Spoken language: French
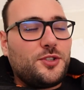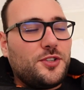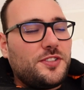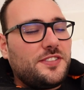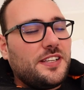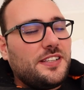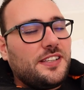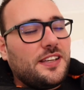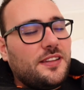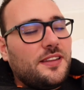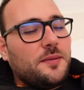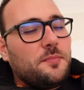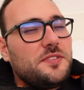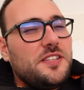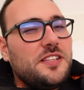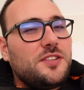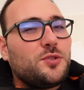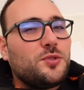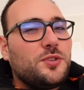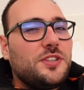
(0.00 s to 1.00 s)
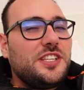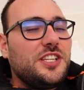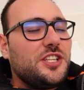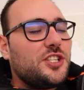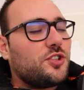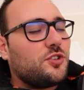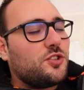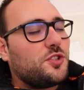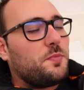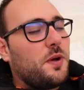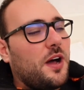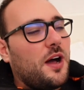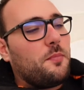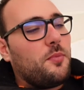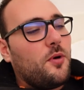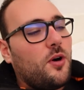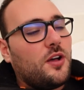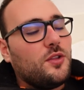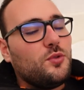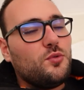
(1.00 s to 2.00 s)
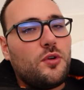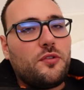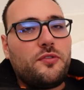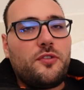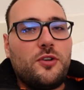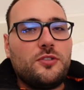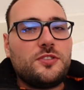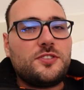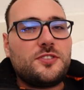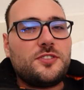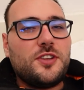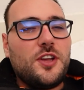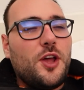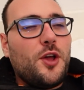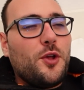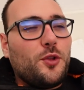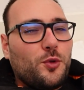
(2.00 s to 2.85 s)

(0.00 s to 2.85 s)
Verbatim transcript: Je sais qu'il y a des petits trucs qui changent par rapport à nous en France,